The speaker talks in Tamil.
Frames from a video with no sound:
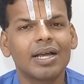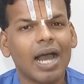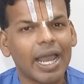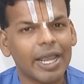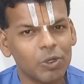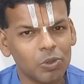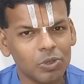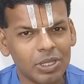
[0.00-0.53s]

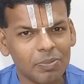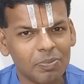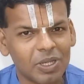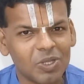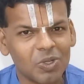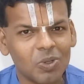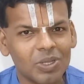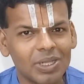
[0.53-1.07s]
ஐநூற்றி
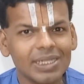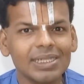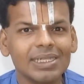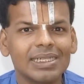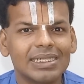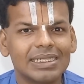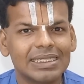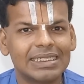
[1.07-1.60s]
பதினொன்று
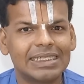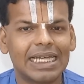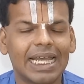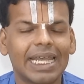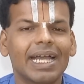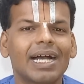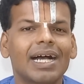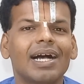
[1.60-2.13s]

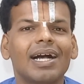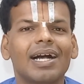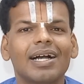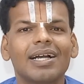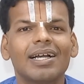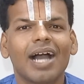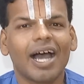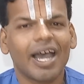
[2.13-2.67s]
ஜெயஹா
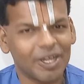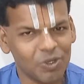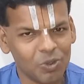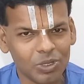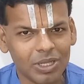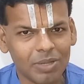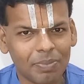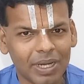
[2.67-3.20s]

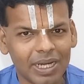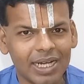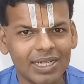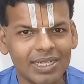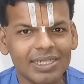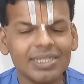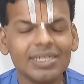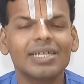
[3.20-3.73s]
ஐநூற்றி
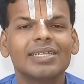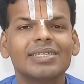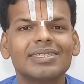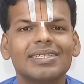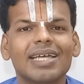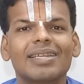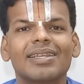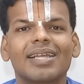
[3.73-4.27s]
பன்னெண்டு
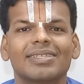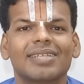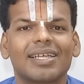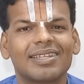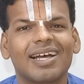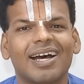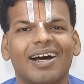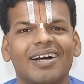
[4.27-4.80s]

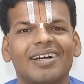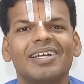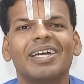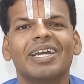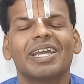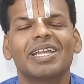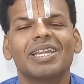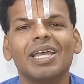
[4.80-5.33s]
சத்யசந்தகா
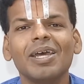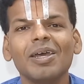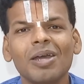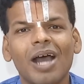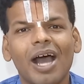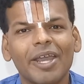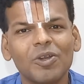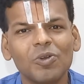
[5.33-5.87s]
இந்த
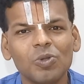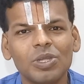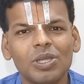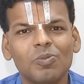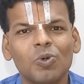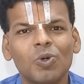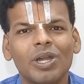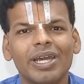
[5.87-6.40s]
ஐநூற்றி
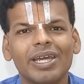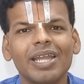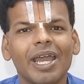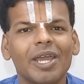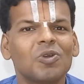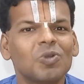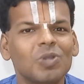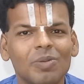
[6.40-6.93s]
மூணுலேருந்து
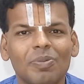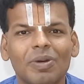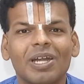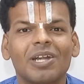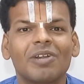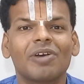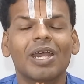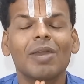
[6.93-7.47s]
ஐநூற்றி
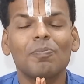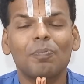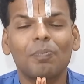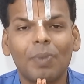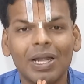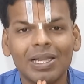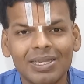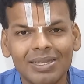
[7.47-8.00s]
பன்னெண்டு வரை
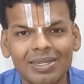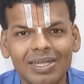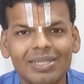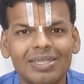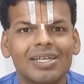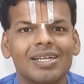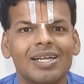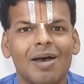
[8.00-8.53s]
பத்து
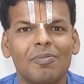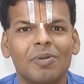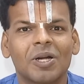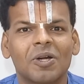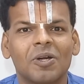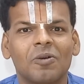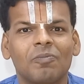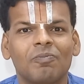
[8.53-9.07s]

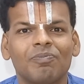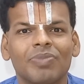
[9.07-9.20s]
திருநாமங்களும்